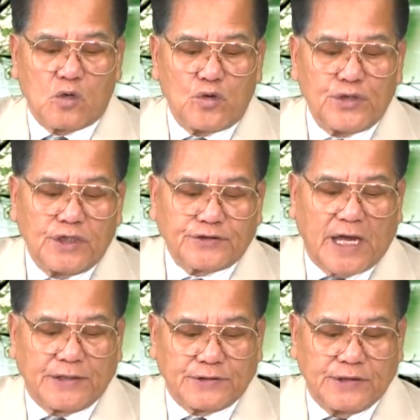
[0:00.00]
cô nữ
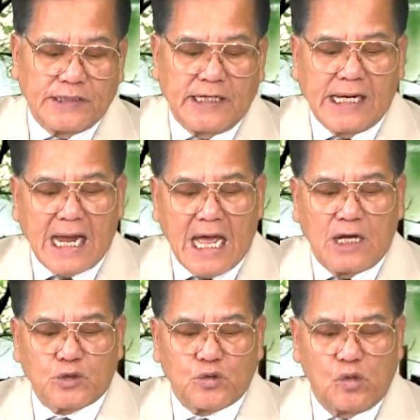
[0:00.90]
tài tử người Nga
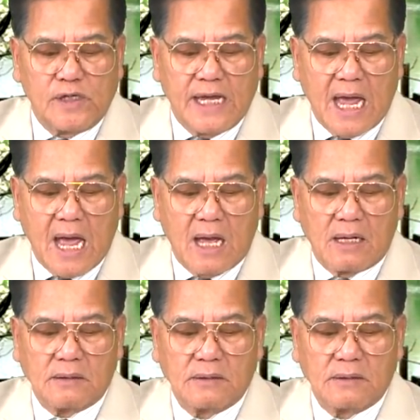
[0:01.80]
Julia